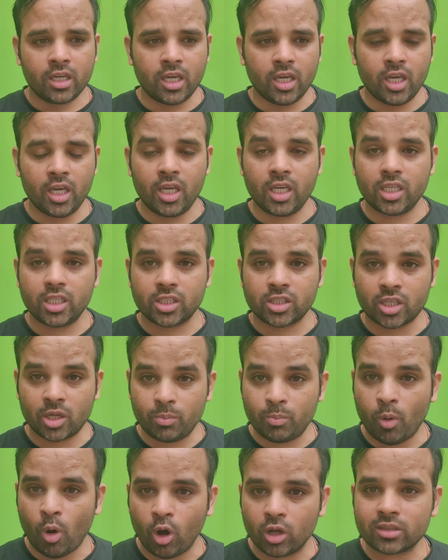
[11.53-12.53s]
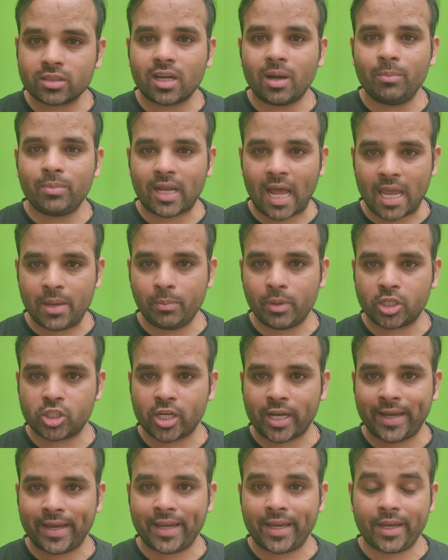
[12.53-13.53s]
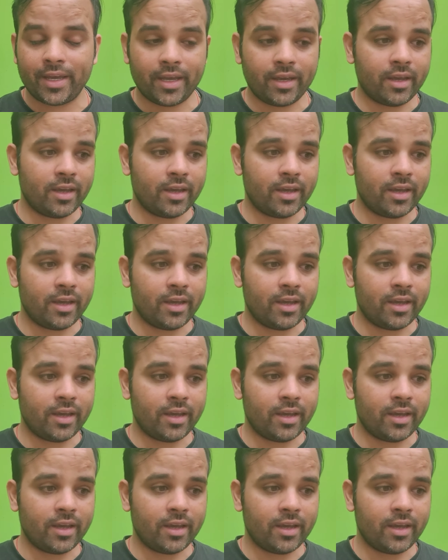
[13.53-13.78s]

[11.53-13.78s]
कि सर बहुत कम टाइम बचा है